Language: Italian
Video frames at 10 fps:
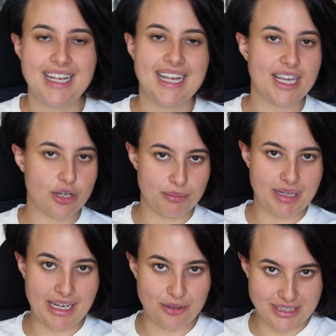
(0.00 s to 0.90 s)
e come
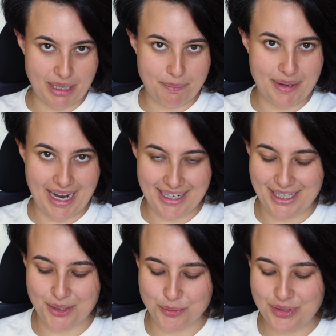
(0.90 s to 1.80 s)
leggo sempre
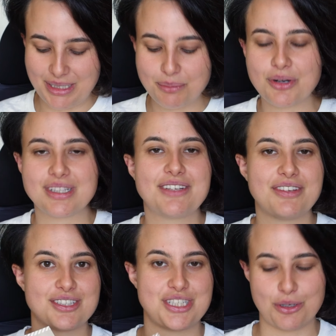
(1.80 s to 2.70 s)
anche un libro di
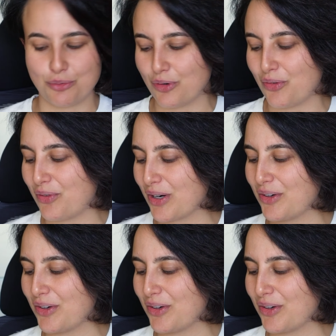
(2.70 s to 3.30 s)
Virginia Woolf